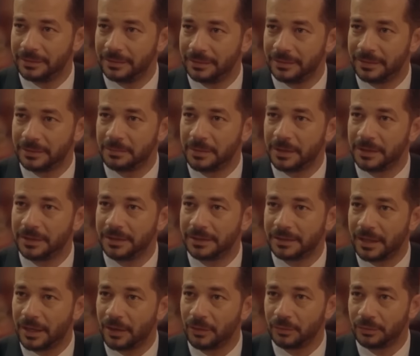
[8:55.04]
اللي
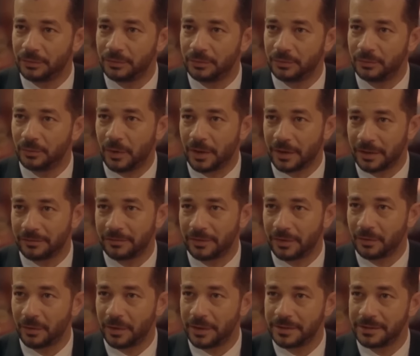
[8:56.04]
تمنيت اقعد واعرفها
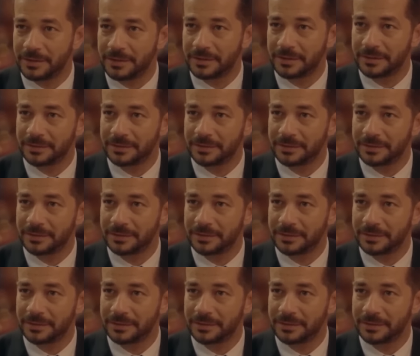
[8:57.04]
كويس